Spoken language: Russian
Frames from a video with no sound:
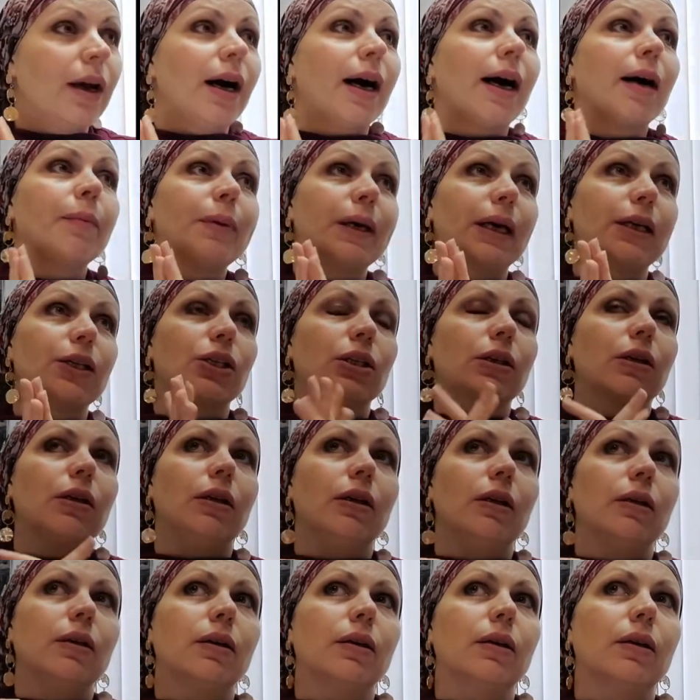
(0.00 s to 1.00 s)
Опять же,
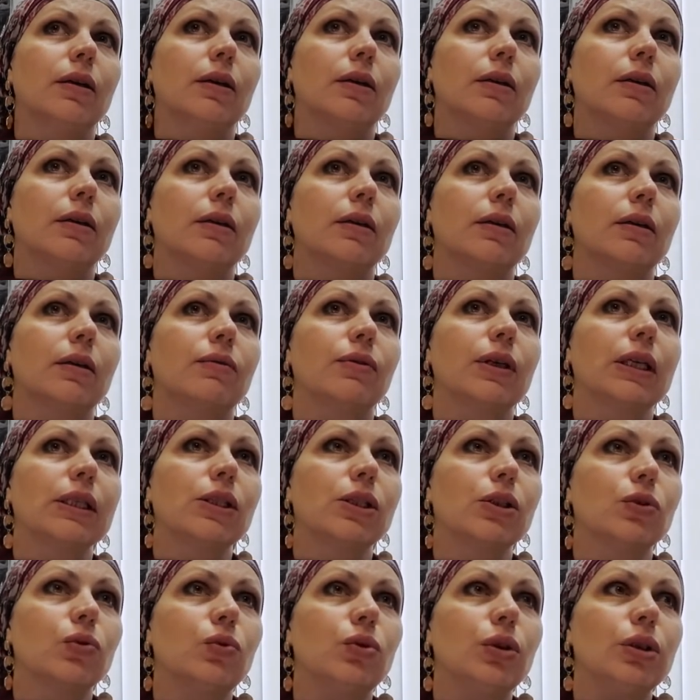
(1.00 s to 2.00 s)
а, в
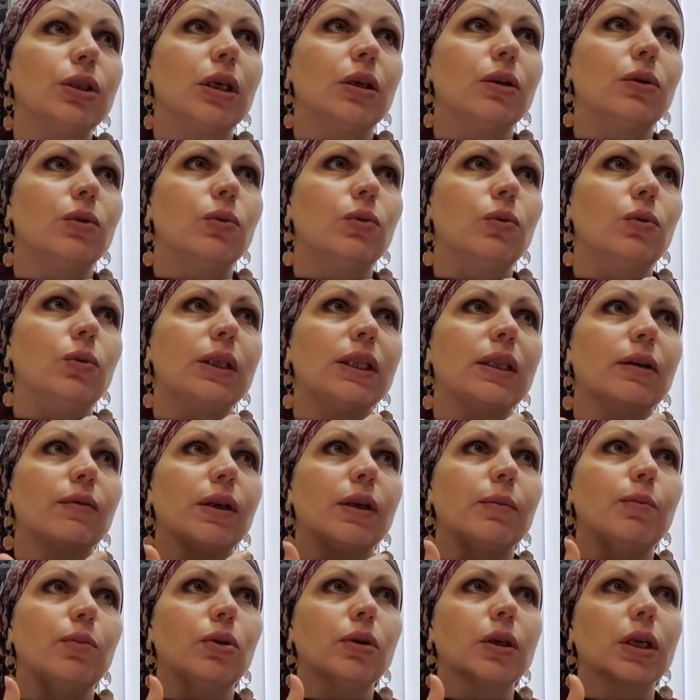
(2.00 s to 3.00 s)
конце года у этого
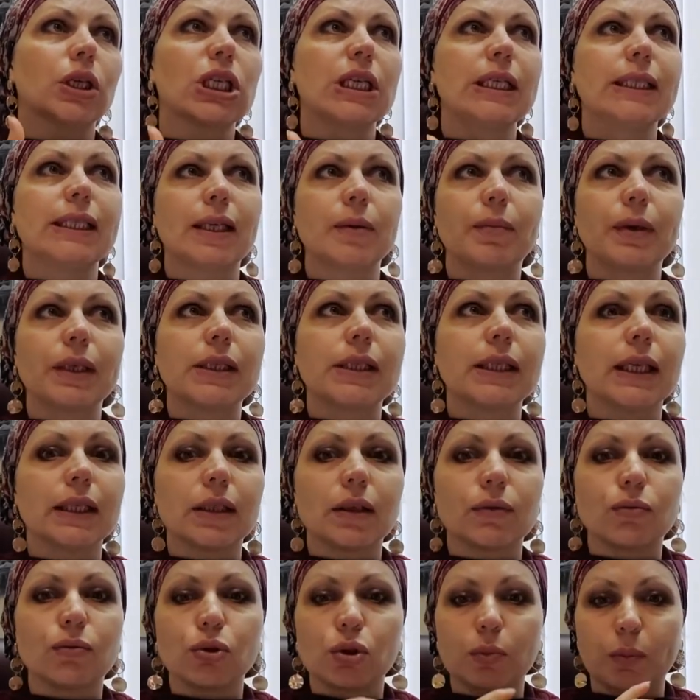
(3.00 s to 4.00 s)
ребенка
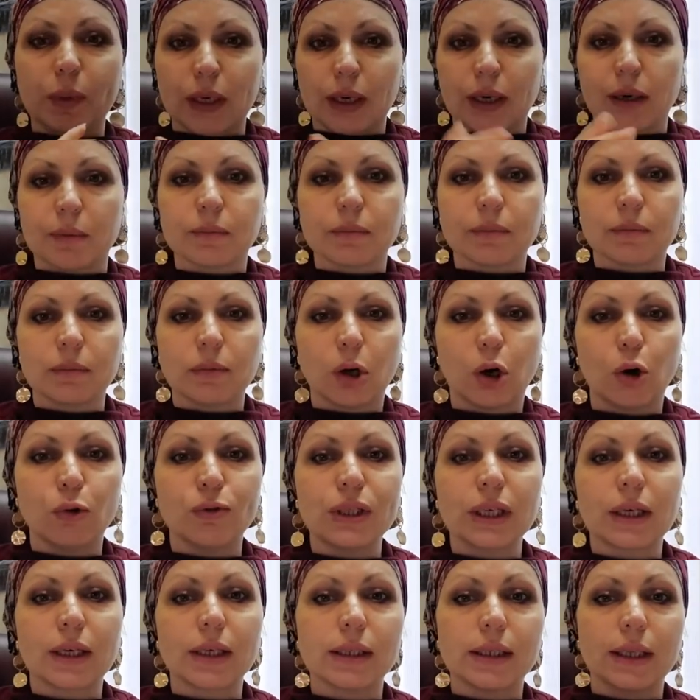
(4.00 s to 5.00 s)
60% успеха, а у
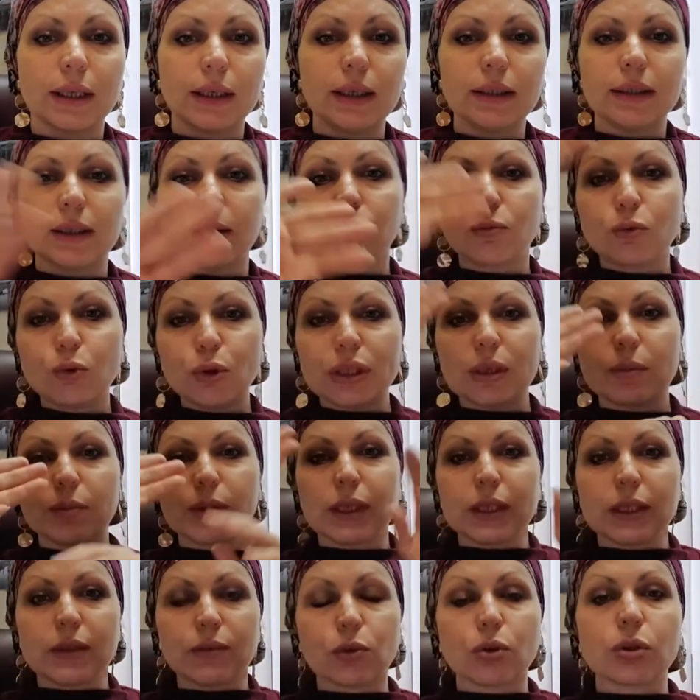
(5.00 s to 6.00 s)
всех остальных там
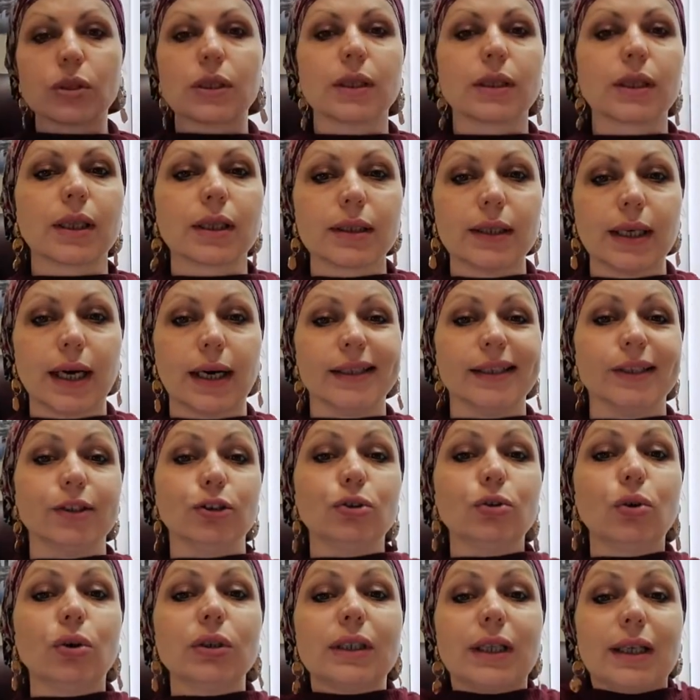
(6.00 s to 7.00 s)
80, 90 и так далее.
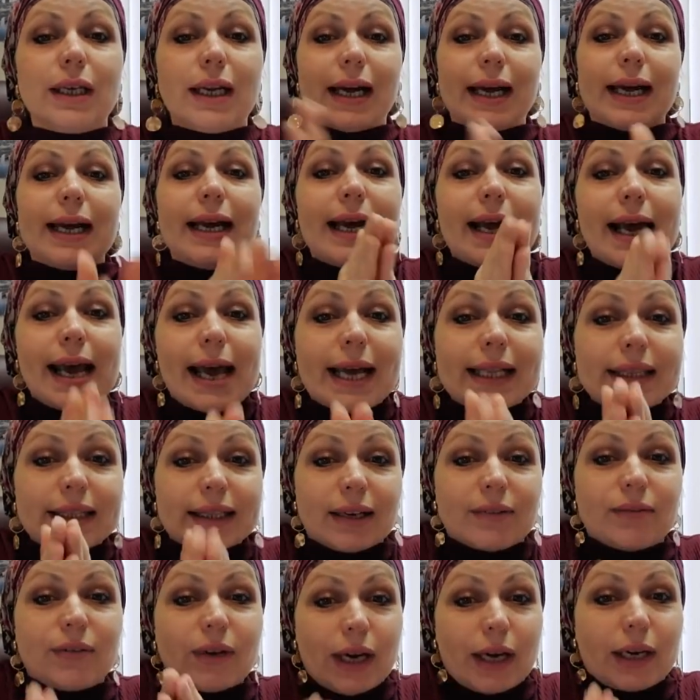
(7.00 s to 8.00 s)
Но для
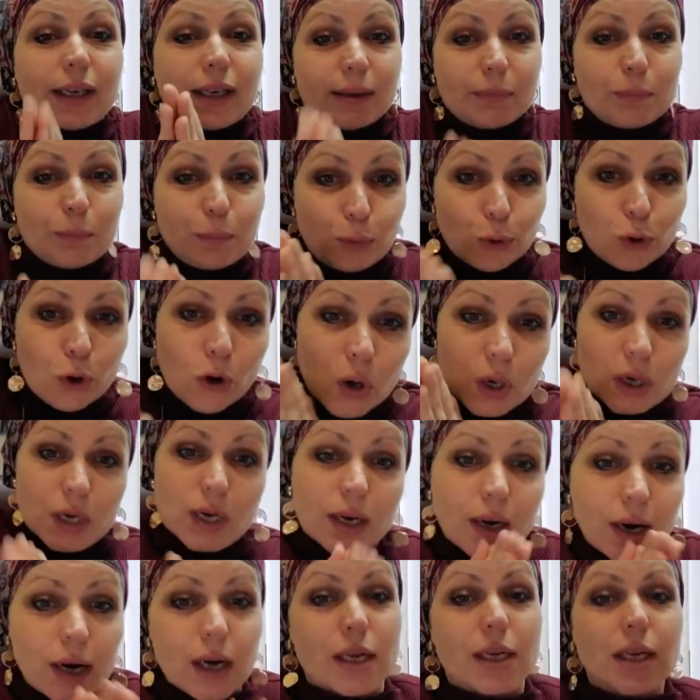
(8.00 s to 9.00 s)
этого
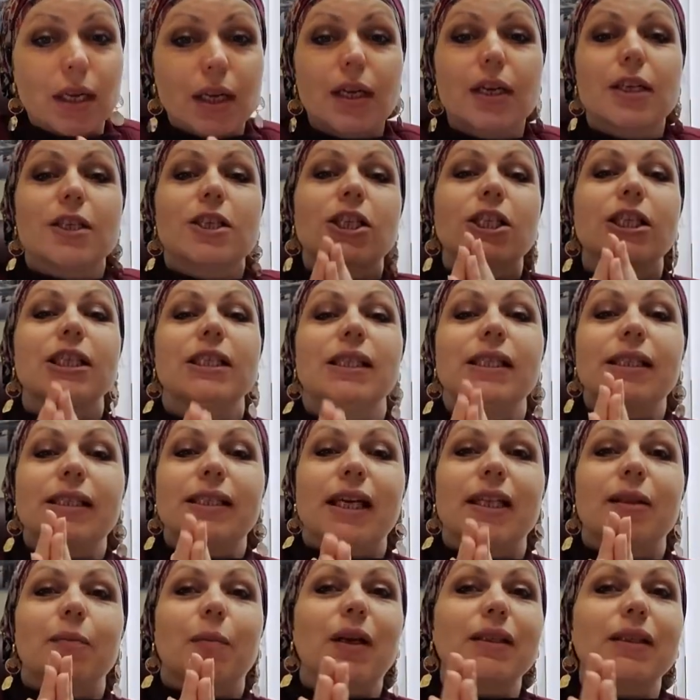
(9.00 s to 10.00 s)
ребенка
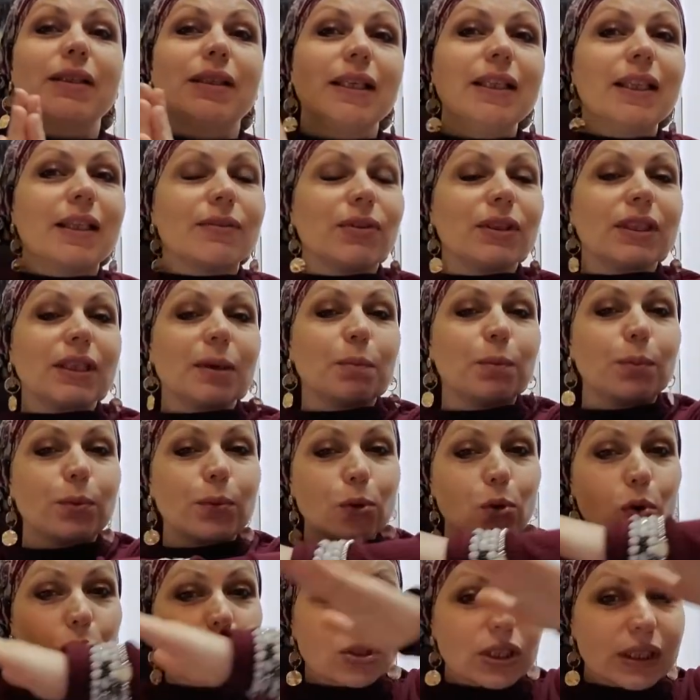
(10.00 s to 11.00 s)
60% это
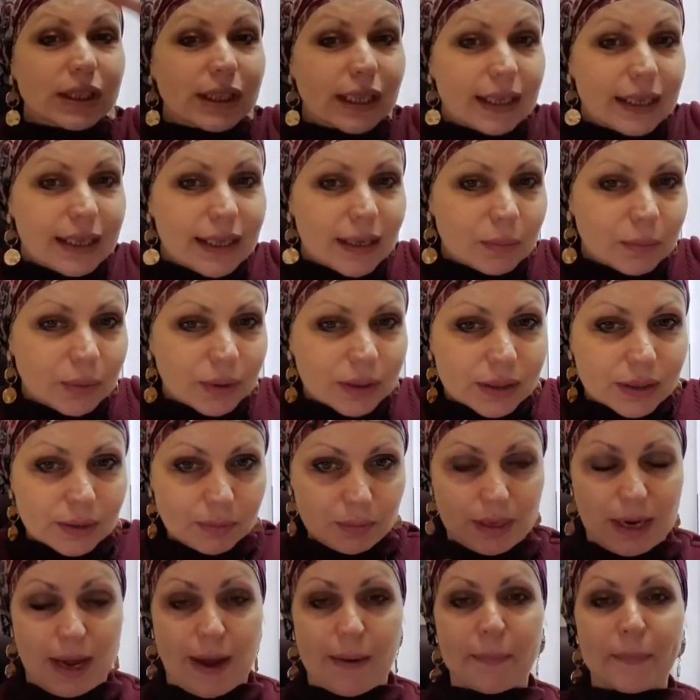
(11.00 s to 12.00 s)
просто небо и
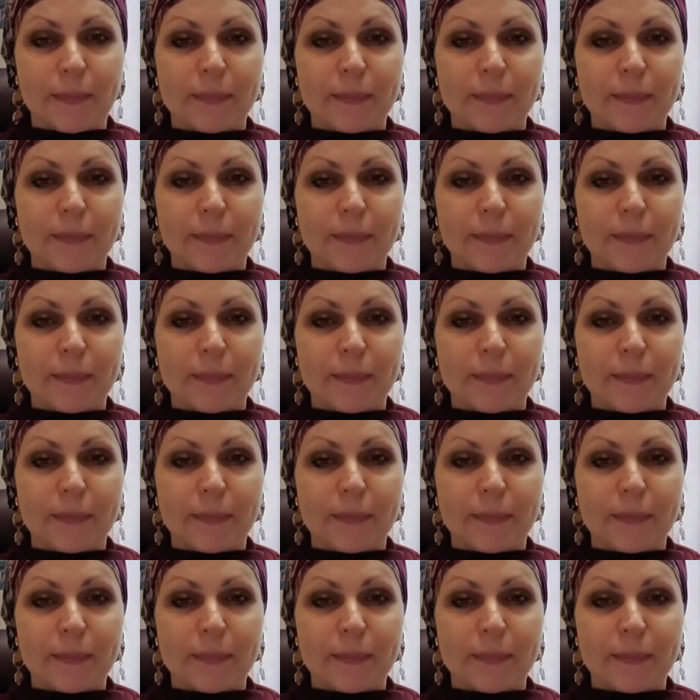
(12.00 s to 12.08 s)
земля.